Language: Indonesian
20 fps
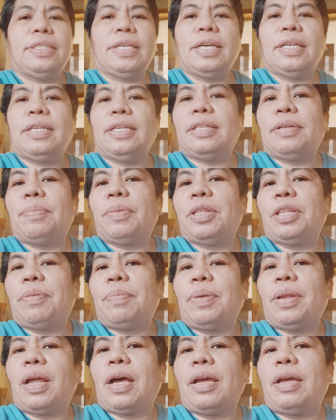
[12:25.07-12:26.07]
jadi
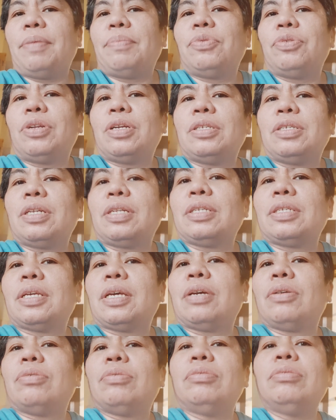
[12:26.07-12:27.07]
teman-teman ayam sudah
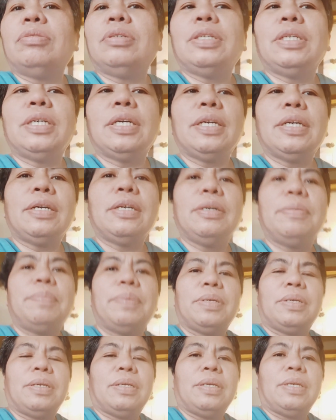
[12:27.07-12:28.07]
selesai ungkep
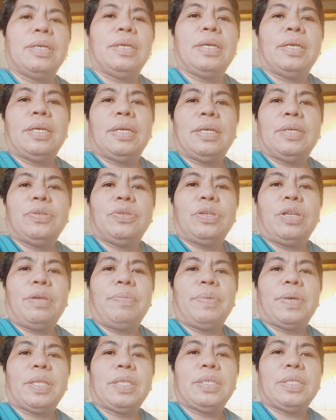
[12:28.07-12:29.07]
sudah
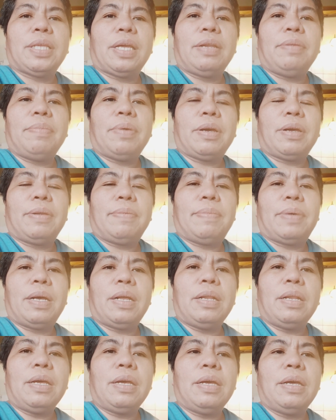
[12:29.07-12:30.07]
bikin stand makan
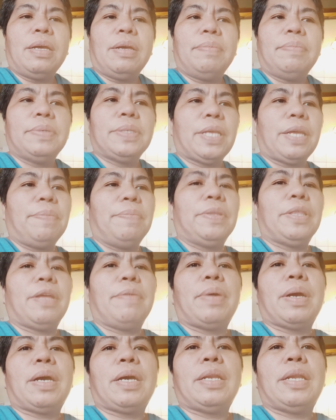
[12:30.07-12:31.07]
malam stand minta
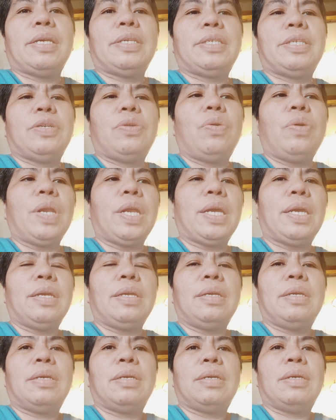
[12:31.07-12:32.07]
makan nasi goreng
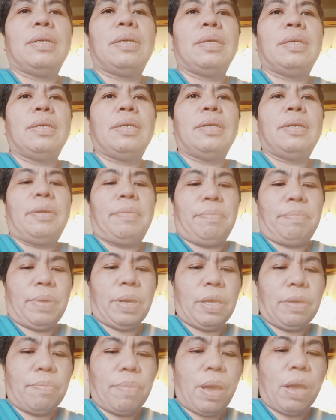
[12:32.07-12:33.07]

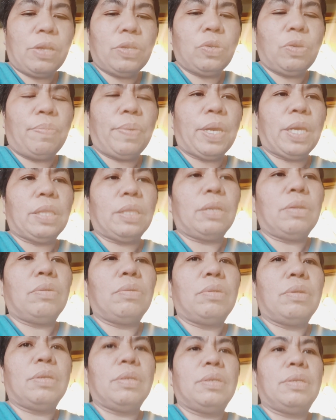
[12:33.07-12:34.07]
pakai bakso pakai
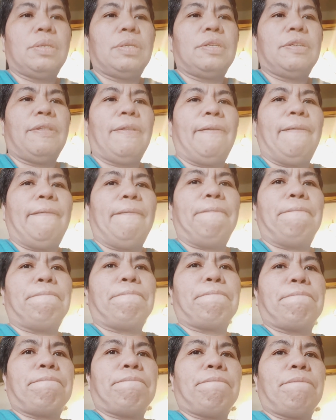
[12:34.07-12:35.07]
telur
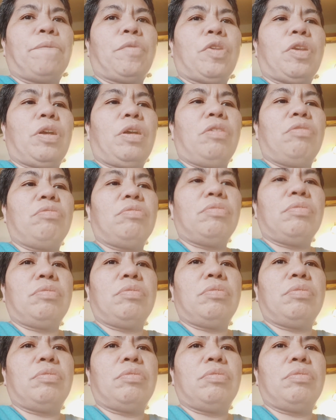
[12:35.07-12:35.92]
kalau